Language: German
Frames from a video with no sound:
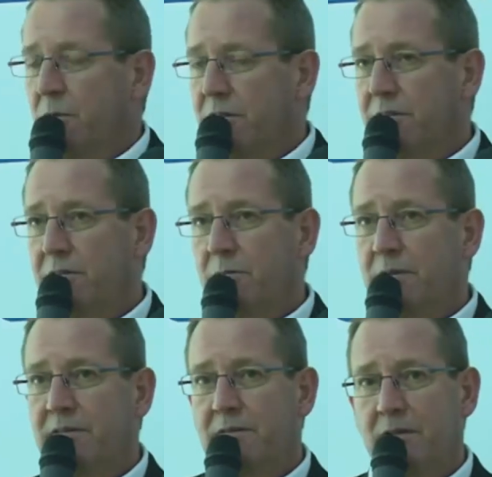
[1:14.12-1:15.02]
muss. Du
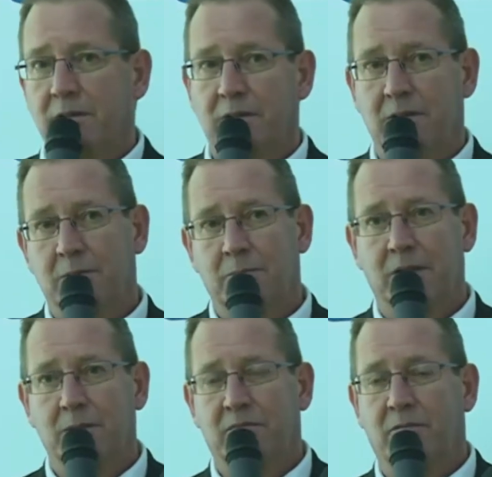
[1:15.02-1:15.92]
bist äh, bei
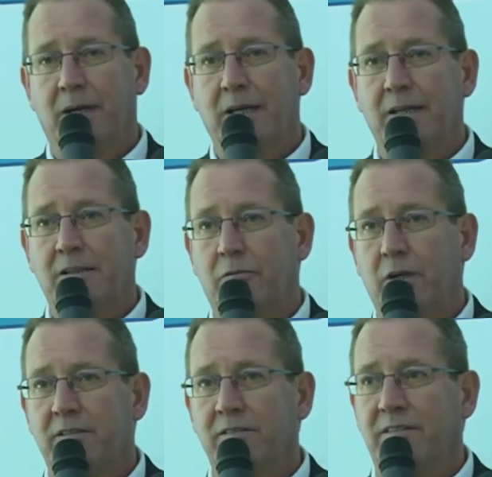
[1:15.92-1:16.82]
einem 2-1 für
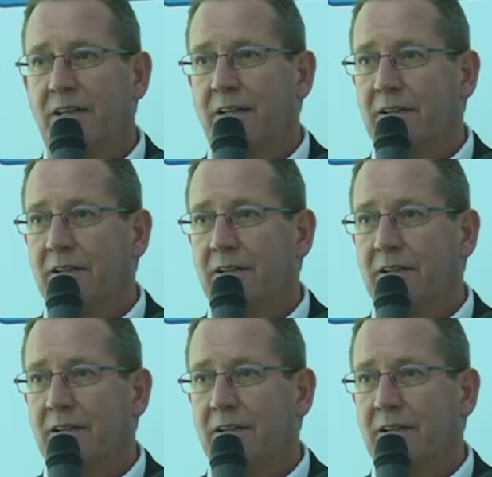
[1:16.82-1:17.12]
Essen sehr nah